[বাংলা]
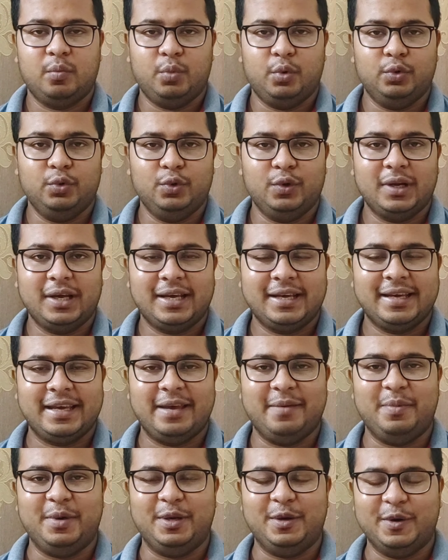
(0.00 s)
বন্ধুরা
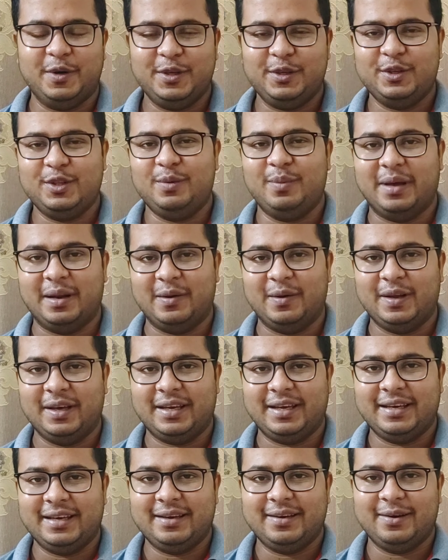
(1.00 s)
এই ভিডিওটি যদি ভালো
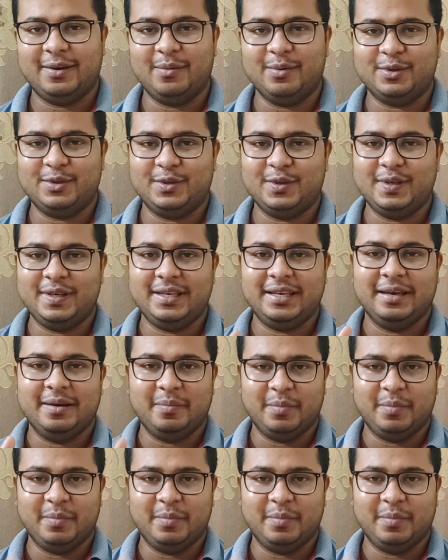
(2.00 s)
লাগে অবশ্যই